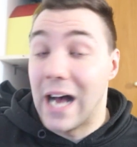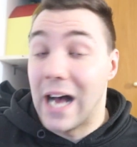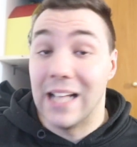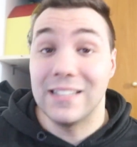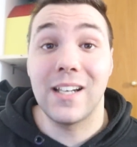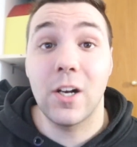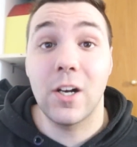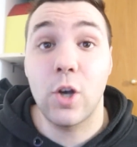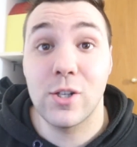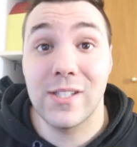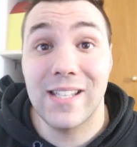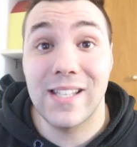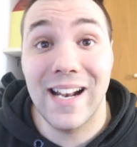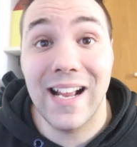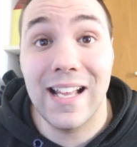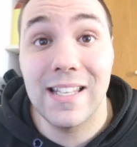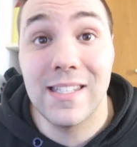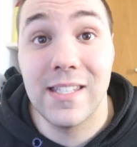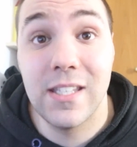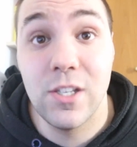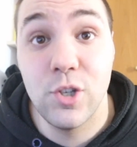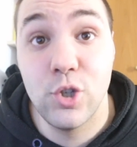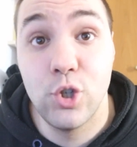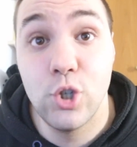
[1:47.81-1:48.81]
Altra cosa
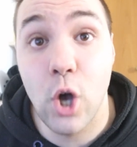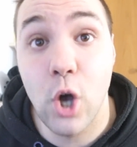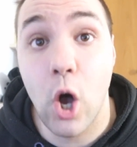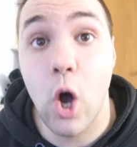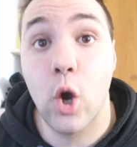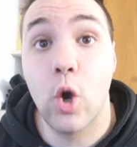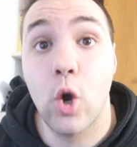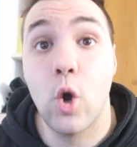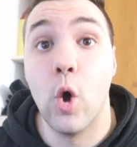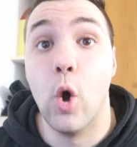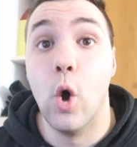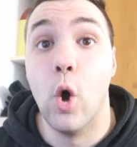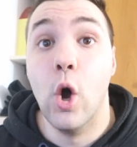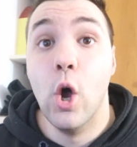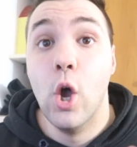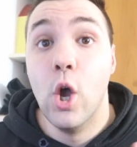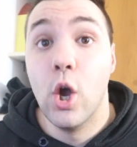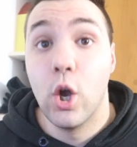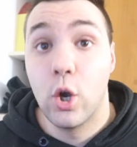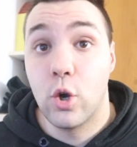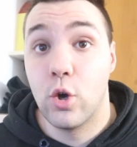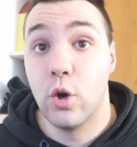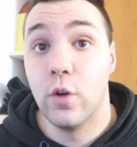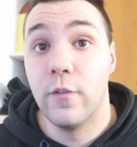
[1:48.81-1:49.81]
ragazzi, gioco
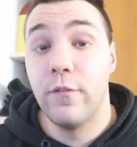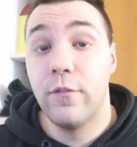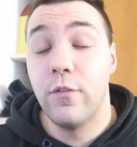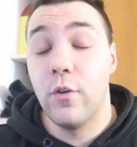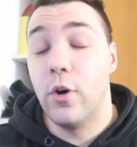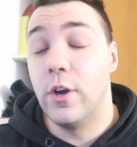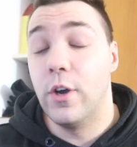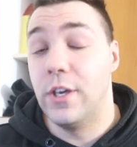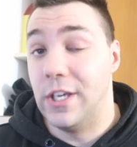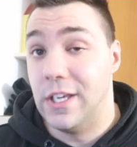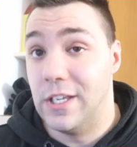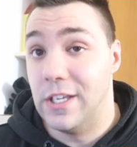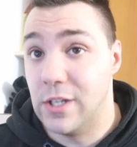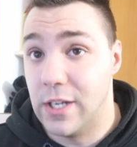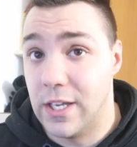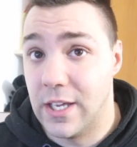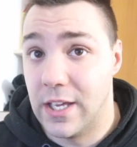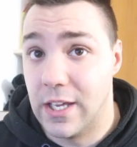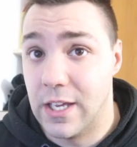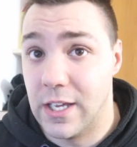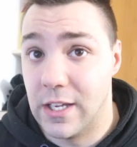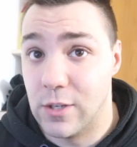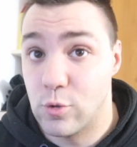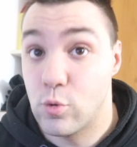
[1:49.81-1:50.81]
con voi
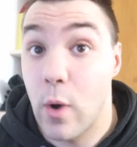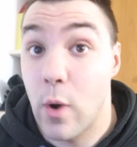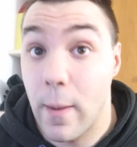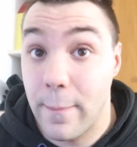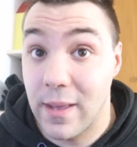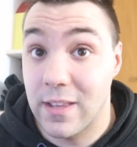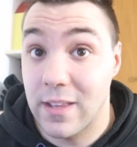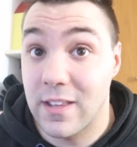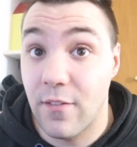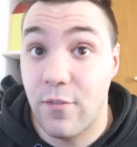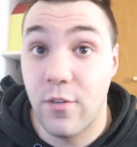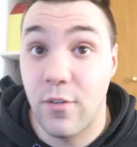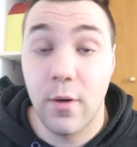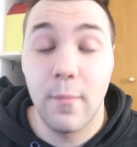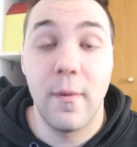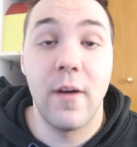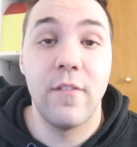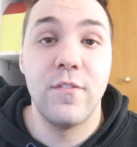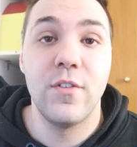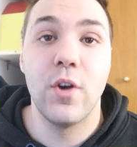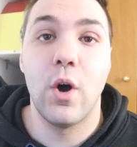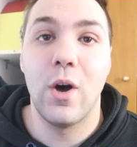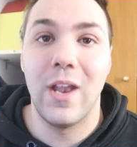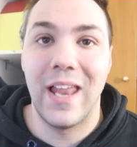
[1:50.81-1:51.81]
eh, sulla
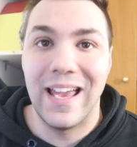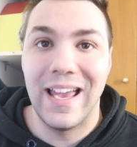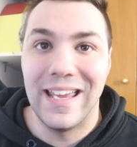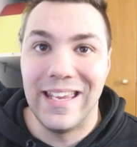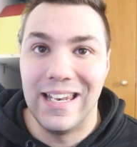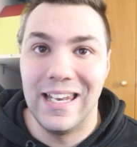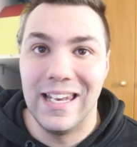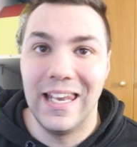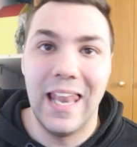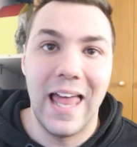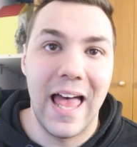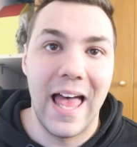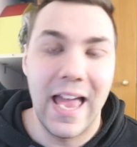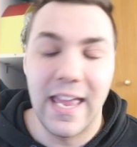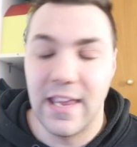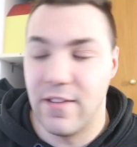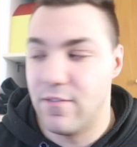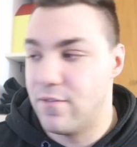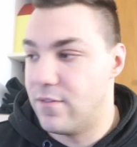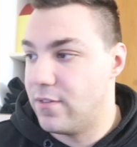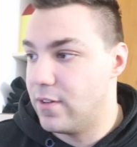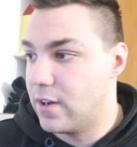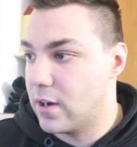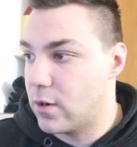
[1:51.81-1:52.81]
piattaforma Viola in
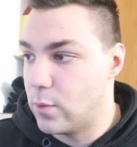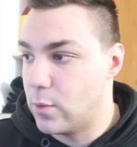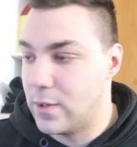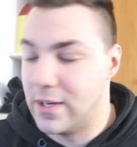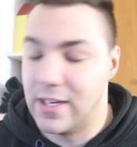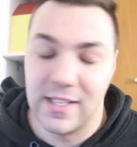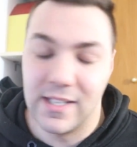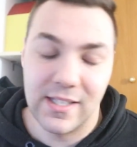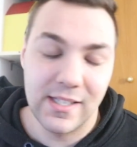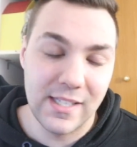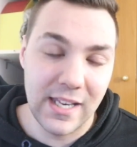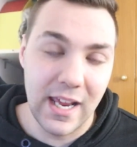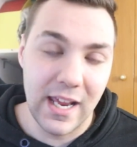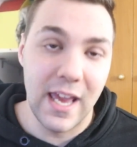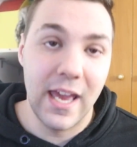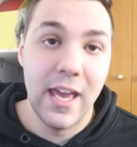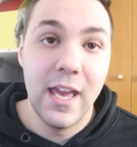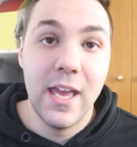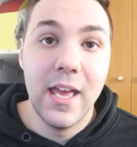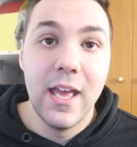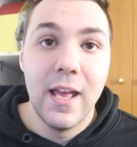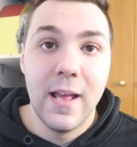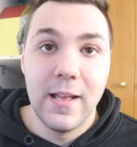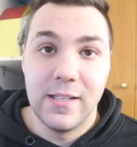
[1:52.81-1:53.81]
live, quindi
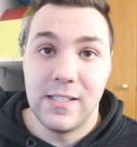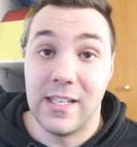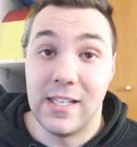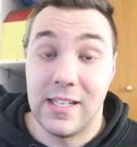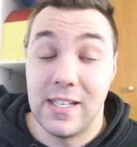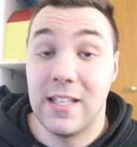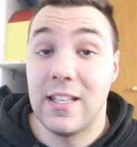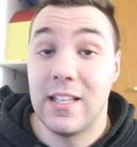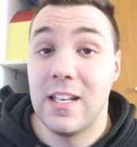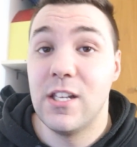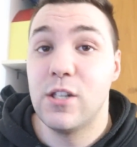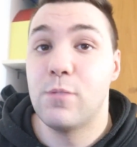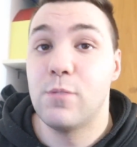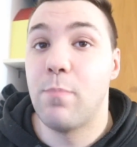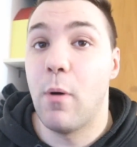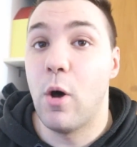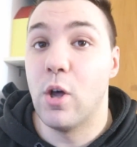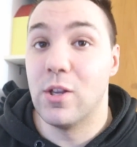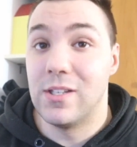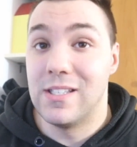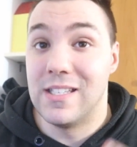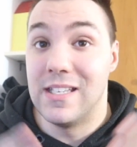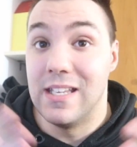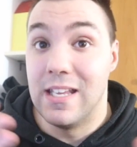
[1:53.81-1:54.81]
se se siete
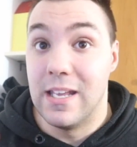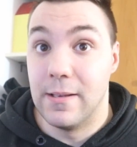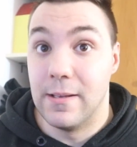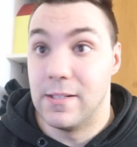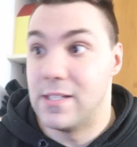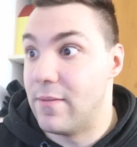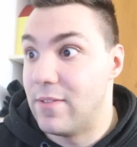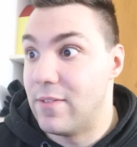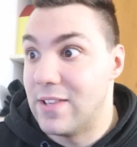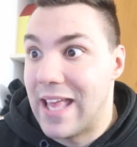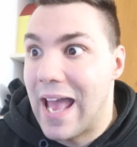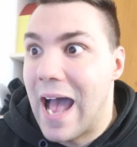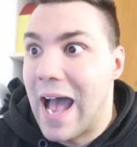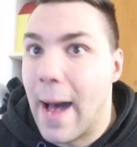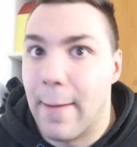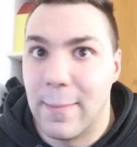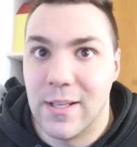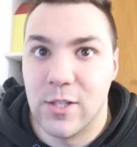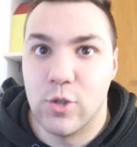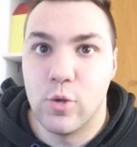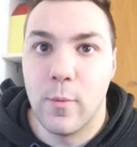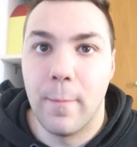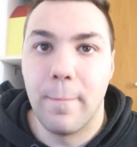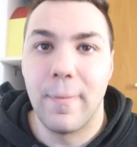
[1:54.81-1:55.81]
disposti, se avete
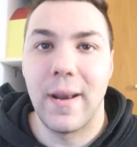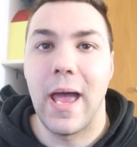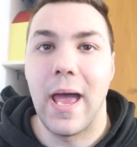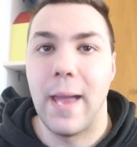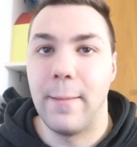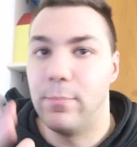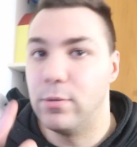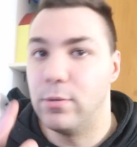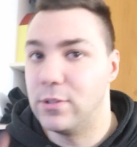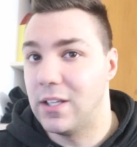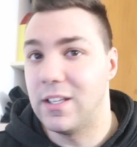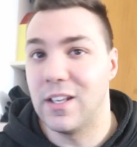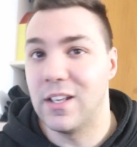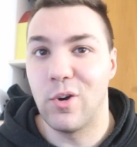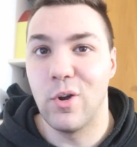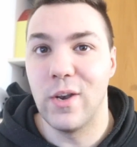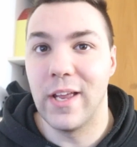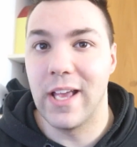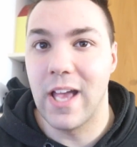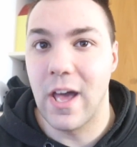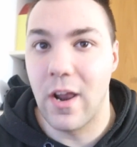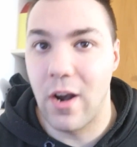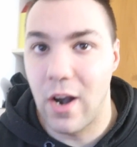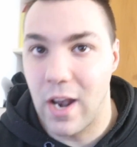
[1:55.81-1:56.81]
Amazon Prime, potete
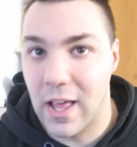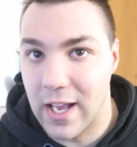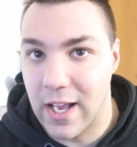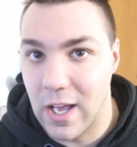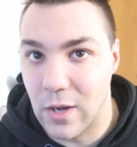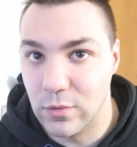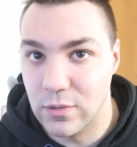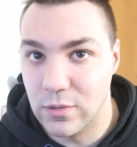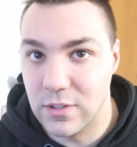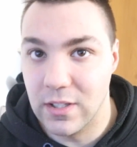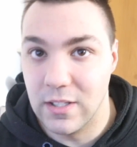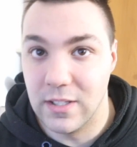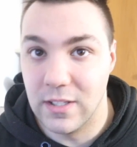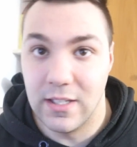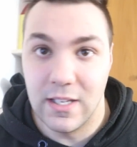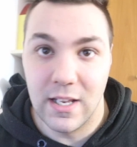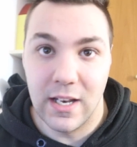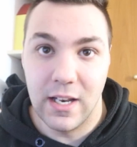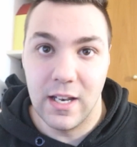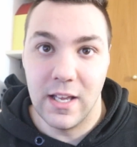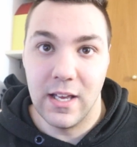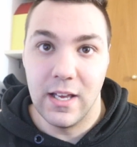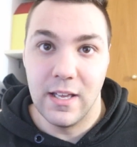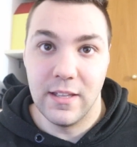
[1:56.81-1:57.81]
collegarlo all'account
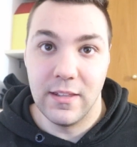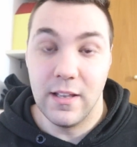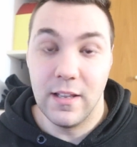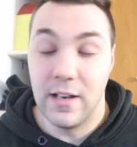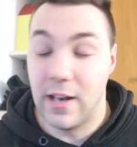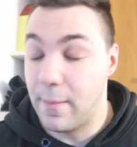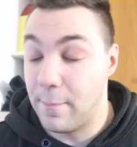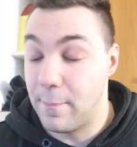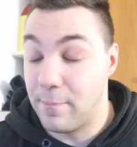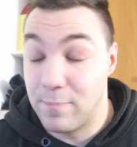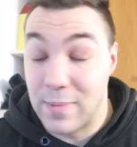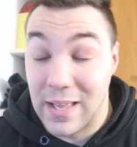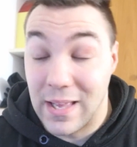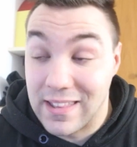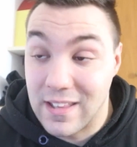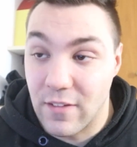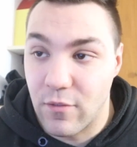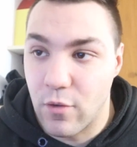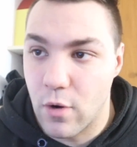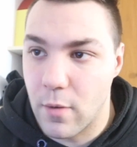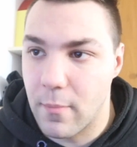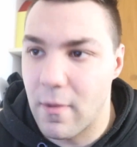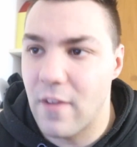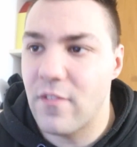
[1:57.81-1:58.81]
del, della
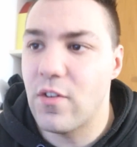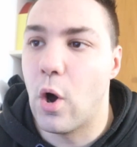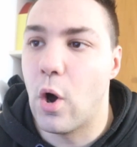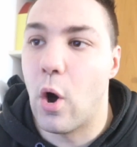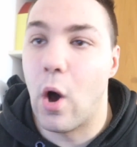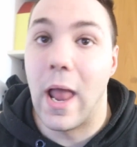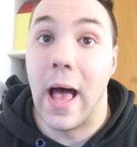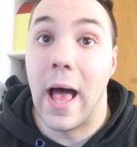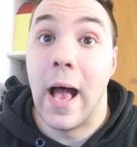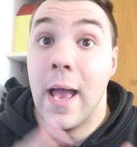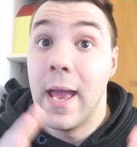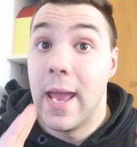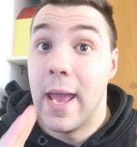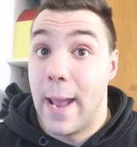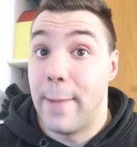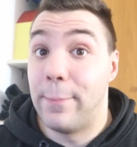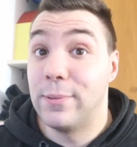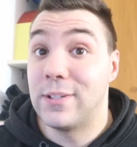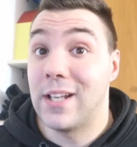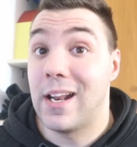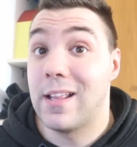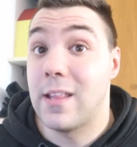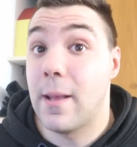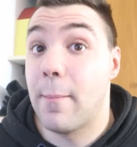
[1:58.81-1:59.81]
piattaforma viola
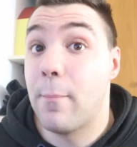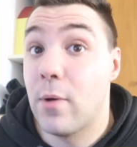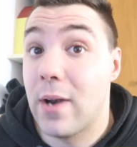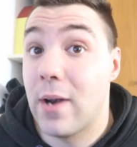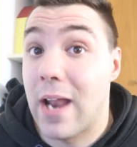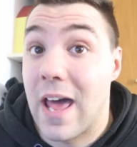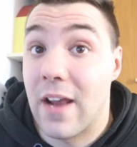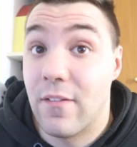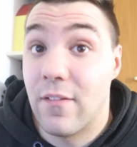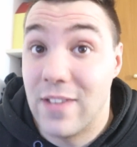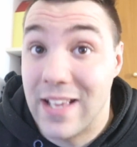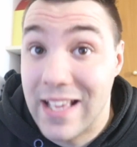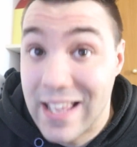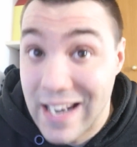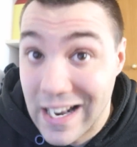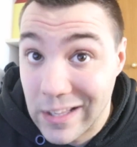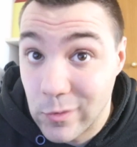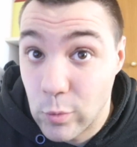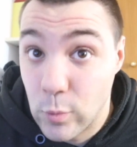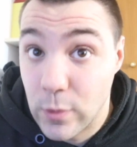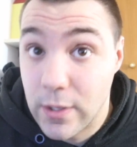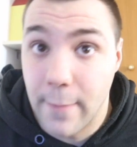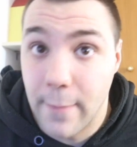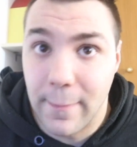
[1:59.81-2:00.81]
e potrete abbonarvi
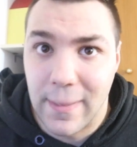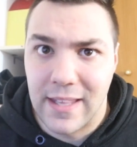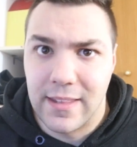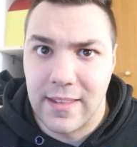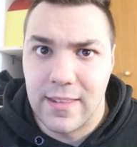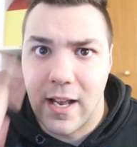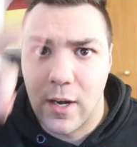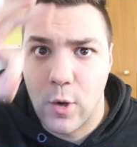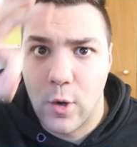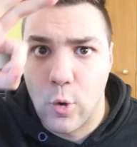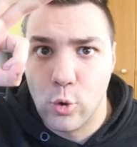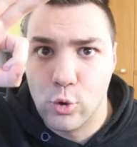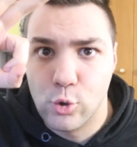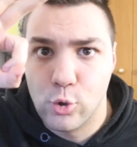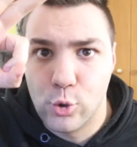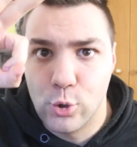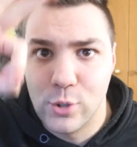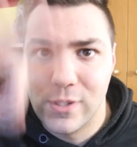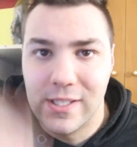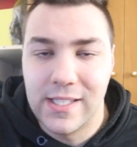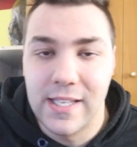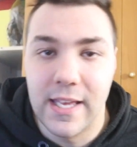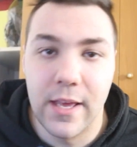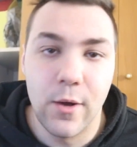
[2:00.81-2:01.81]
gratuitamente al
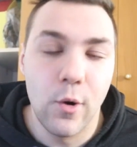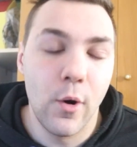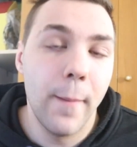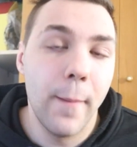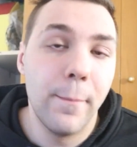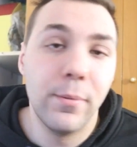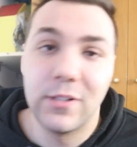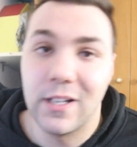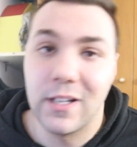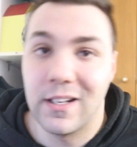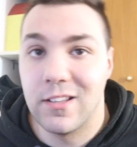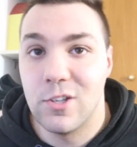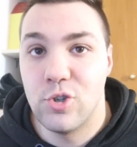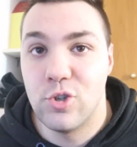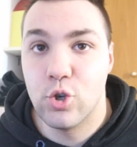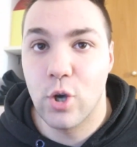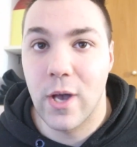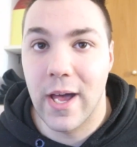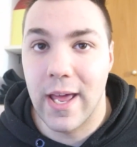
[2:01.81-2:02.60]
costo zero e potrete